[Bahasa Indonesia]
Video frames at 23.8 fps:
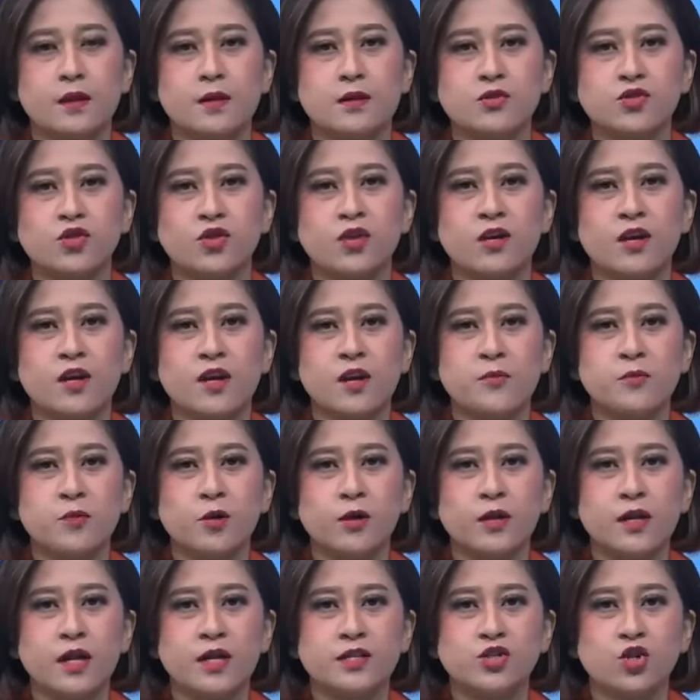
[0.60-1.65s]
Saudara
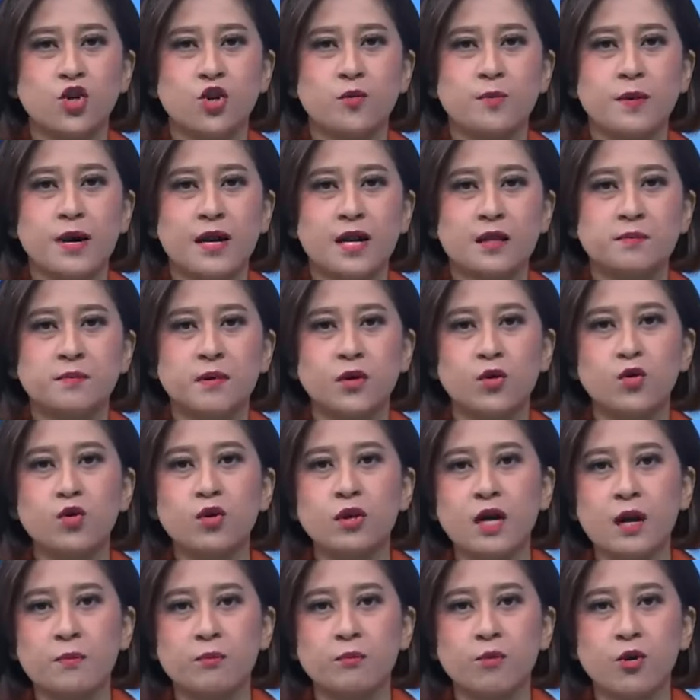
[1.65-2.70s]
Polda Jawa Barat
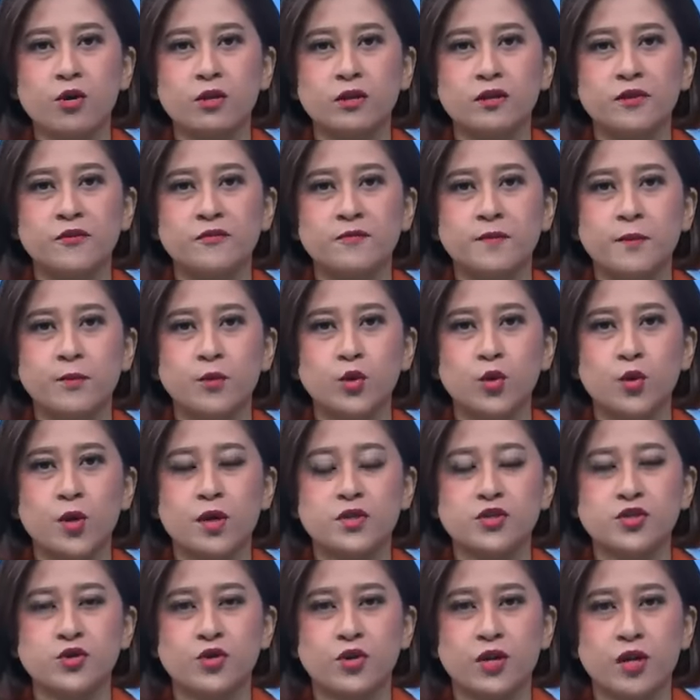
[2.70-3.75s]
mengungkap motif
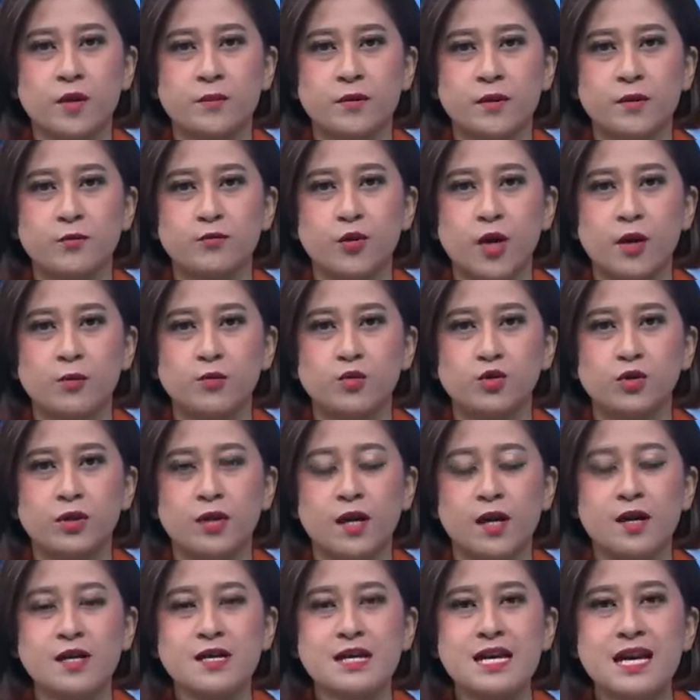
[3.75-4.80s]
pembunuhan seorang perempuan
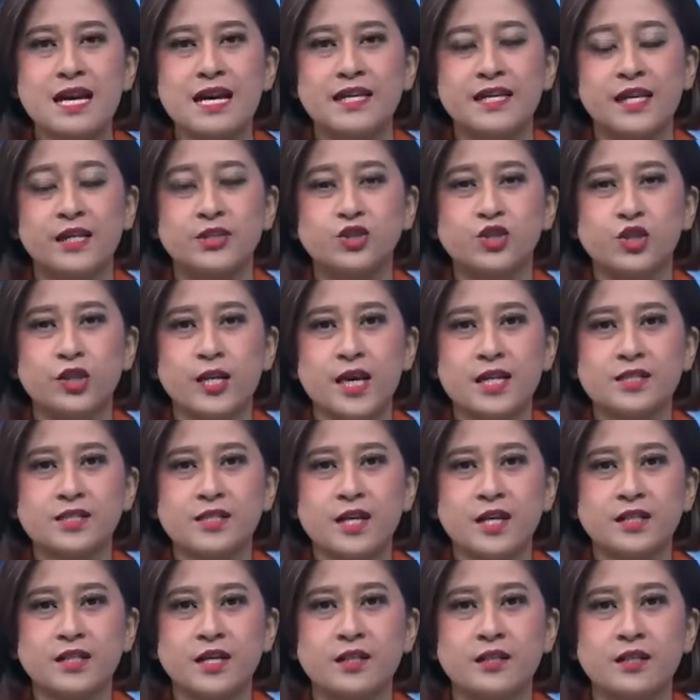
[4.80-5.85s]
muda yang
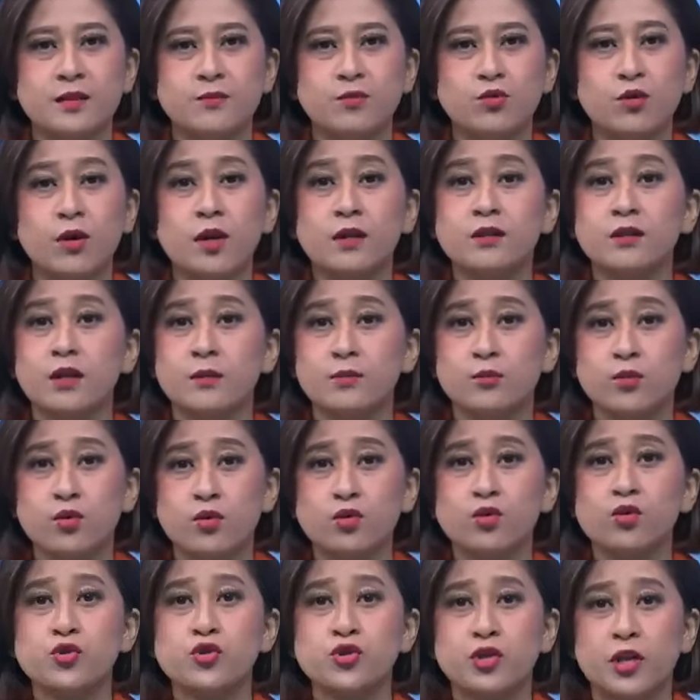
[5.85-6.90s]
jenazahnya ditemukan
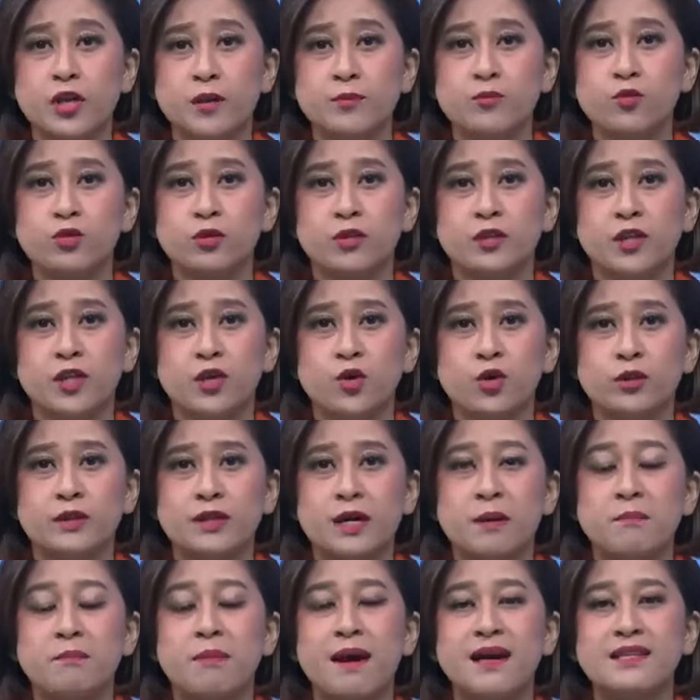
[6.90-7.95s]
terbungkus selimut di
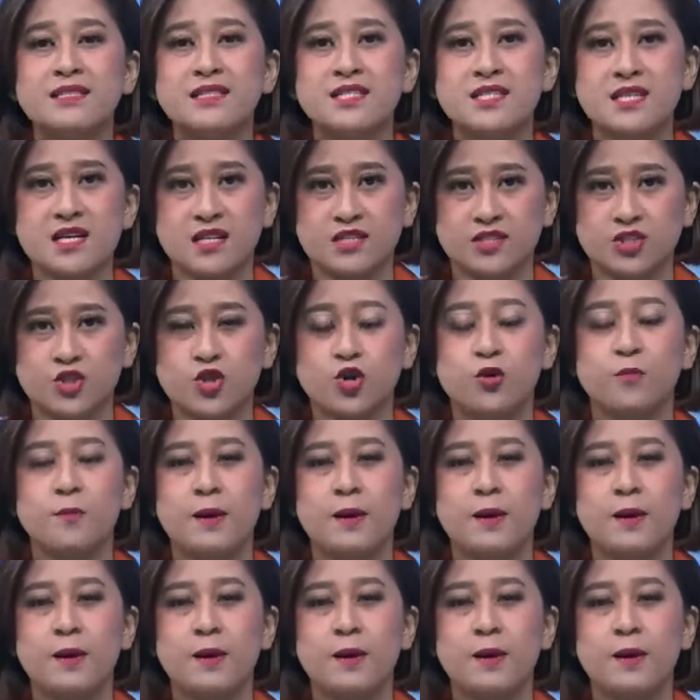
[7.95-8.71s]
kota Banjar, Jawa